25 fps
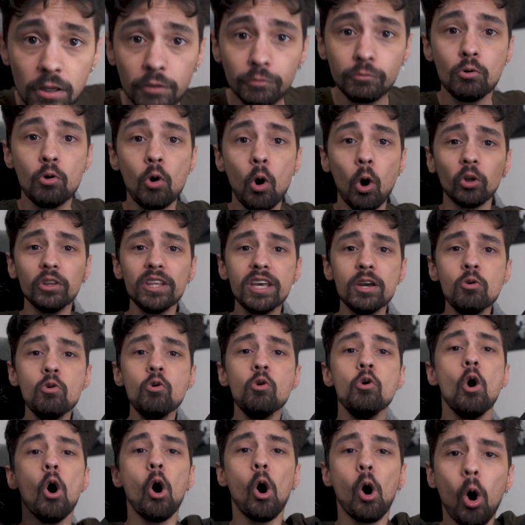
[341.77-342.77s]
de vous, on est
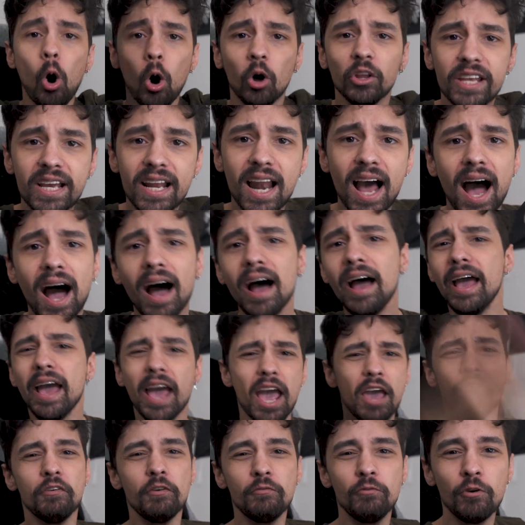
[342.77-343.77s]
où On est là,
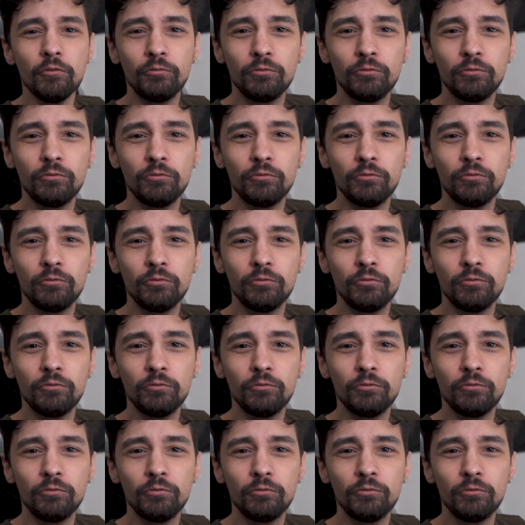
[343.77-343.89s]
et vive le